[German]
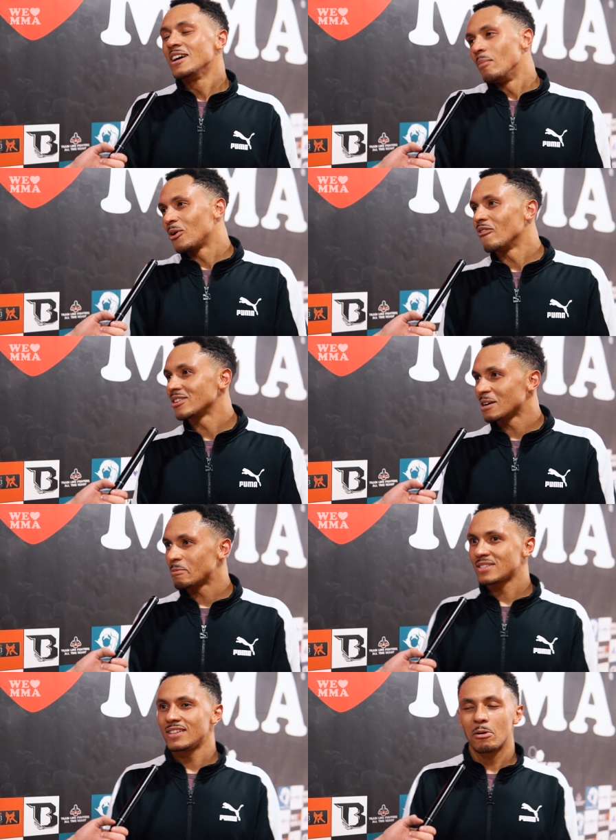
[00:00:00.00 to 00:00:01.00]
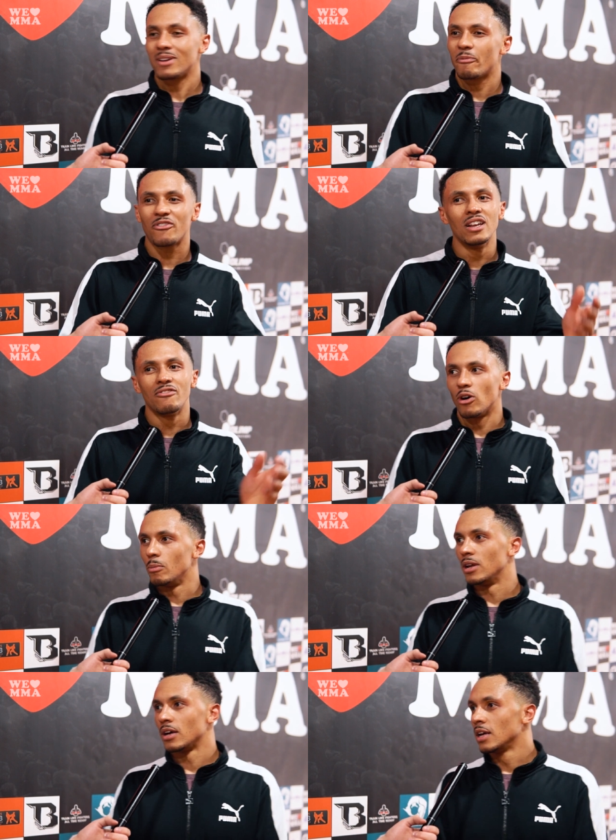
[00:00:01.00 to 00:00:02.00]
Mal gucken, was dann passiert. Aber ich habe viele
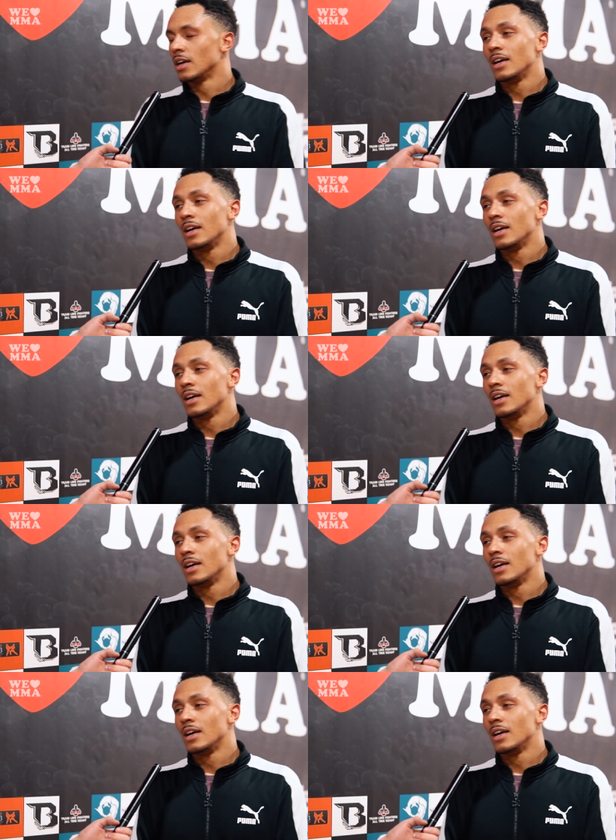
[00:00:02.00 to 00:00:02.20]
Vorbilder.